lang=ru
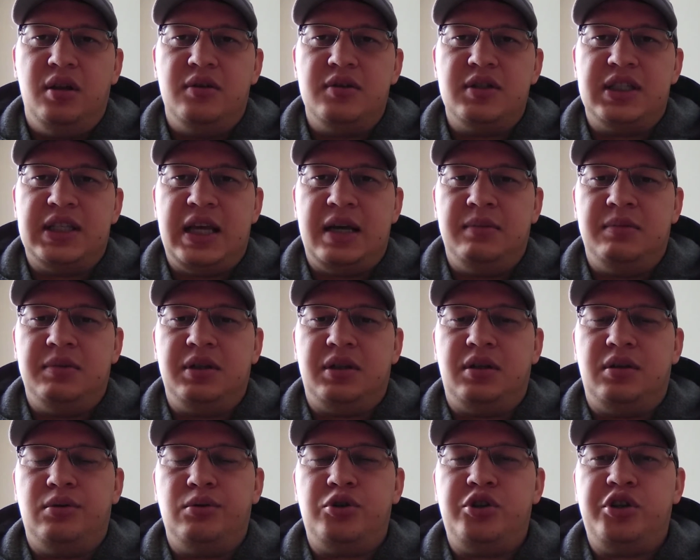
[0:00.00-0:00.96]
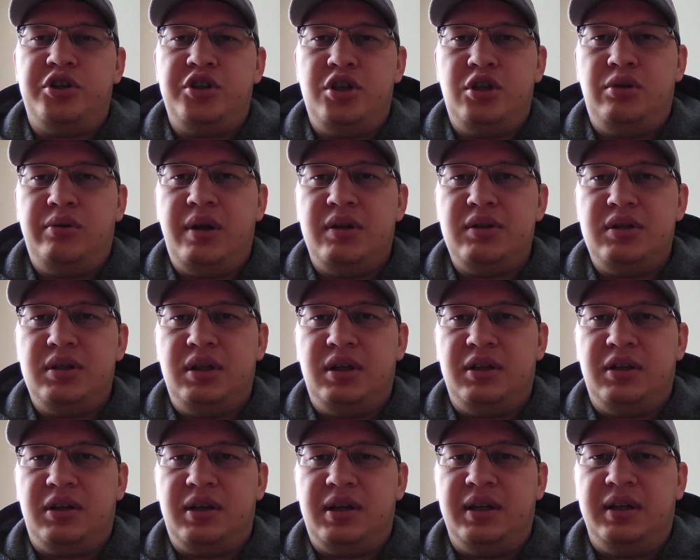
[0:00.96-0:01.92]
В самых худших ситуациях,
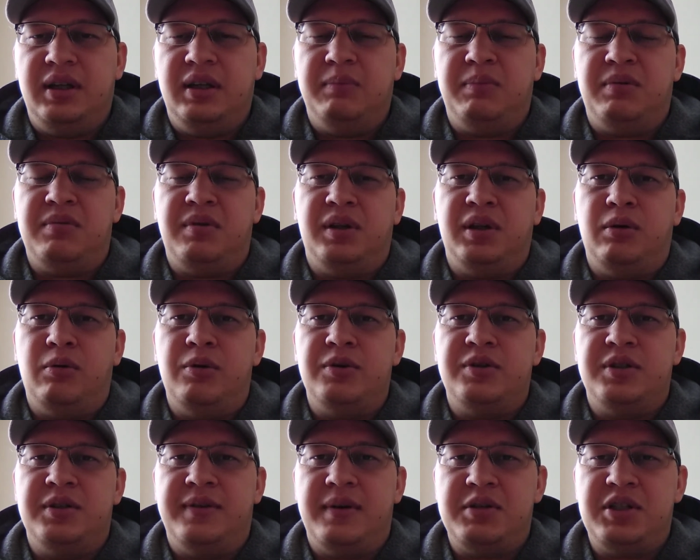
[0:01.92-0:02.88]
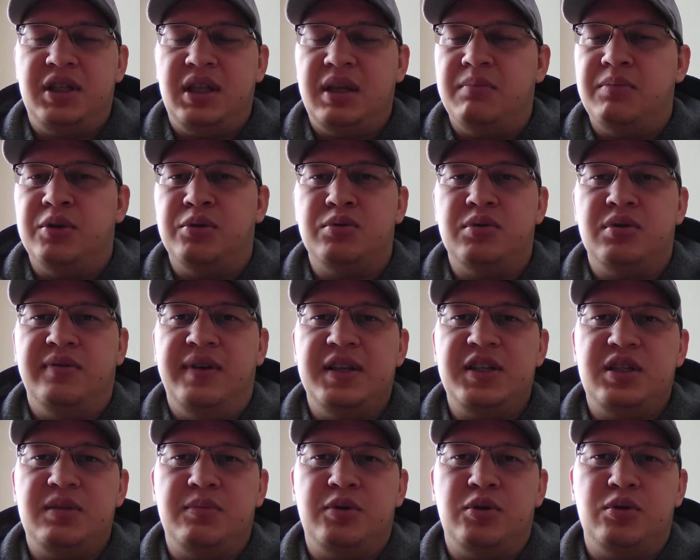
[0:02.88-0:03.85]
когда, например, на улице вообще там минус
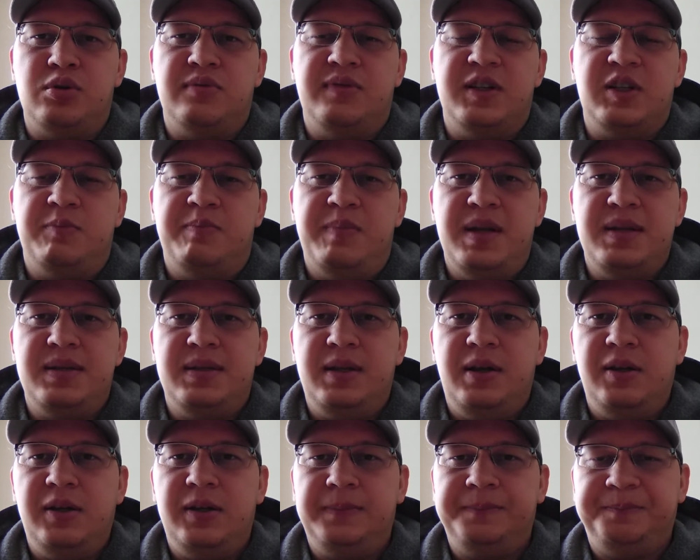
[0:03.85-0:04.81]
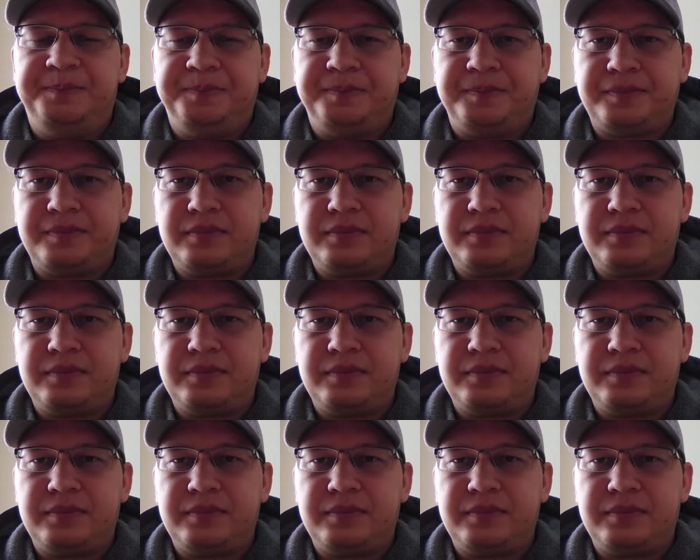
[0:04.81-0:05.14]
20, минус 25 стало,